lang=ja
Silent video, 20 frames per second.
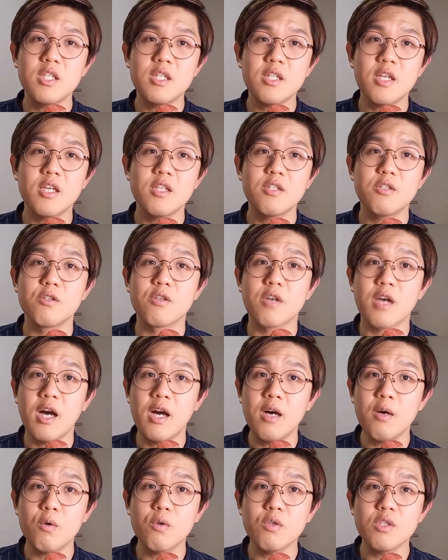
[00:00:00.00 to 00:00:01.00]
に対する
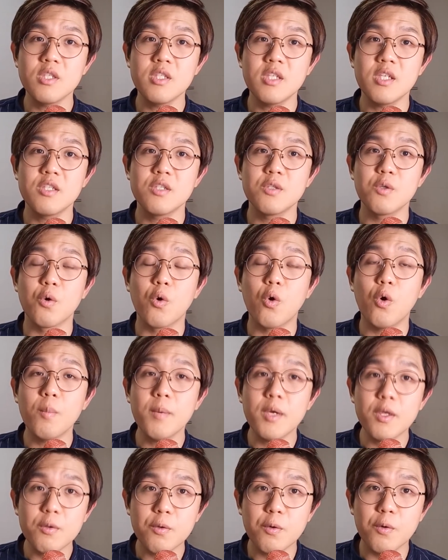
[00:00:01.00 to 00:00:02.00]
韓国人たちの
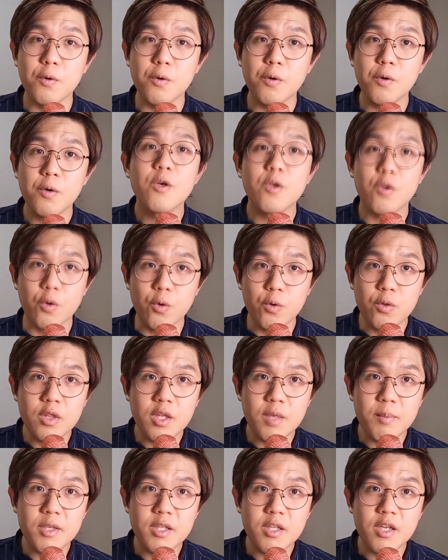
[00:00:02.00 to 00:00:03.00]
コメントを読んで
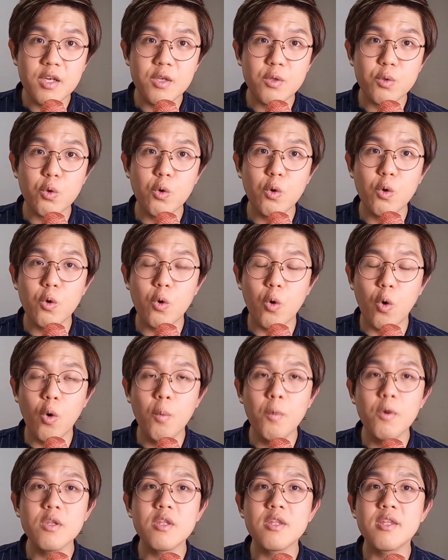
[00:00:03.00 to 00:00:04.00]
みたいと
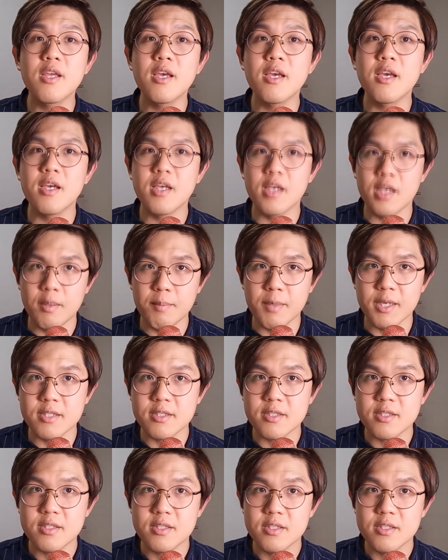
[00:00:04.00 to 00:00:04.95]
思っています。